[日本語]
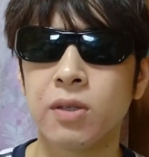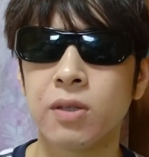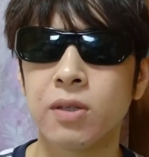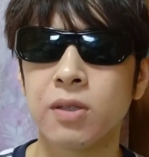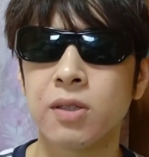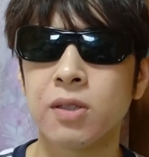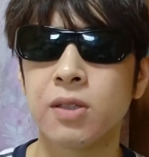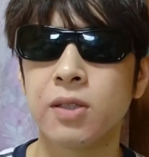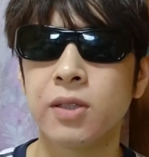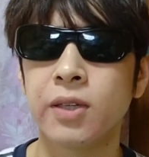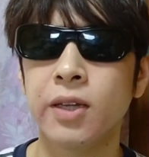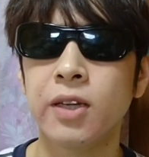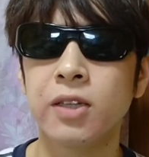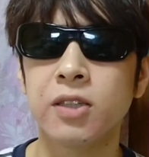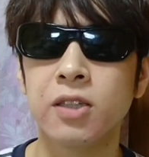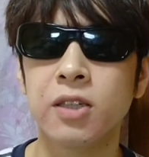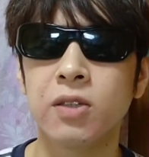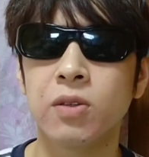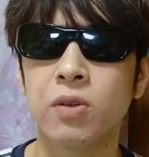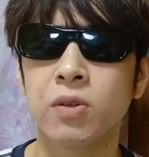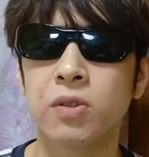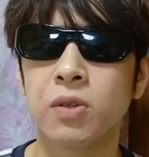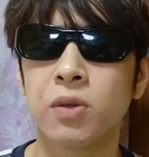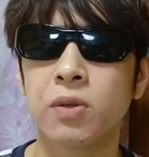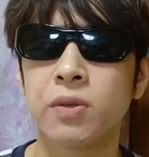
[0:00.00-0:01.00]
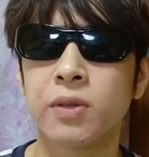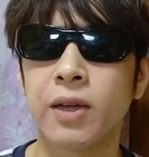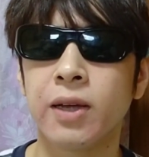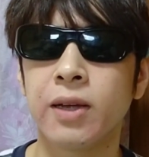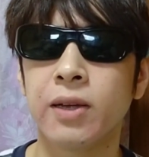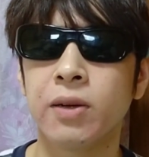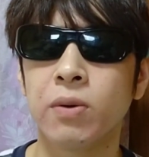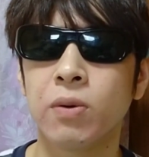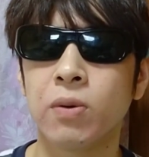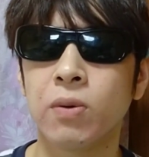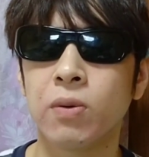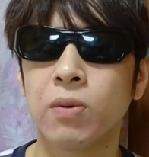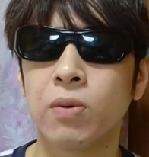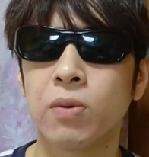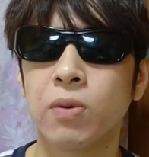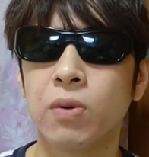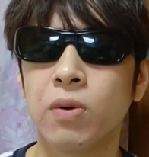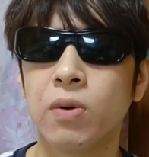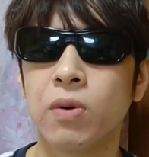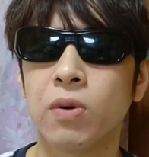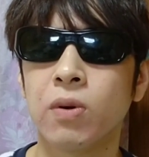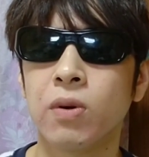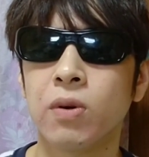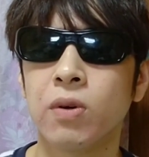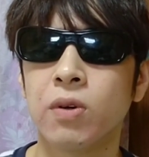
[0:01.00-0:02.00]
精神の状態
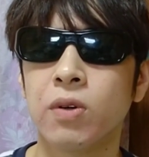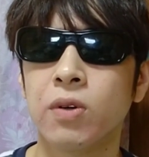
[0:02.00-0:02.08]
を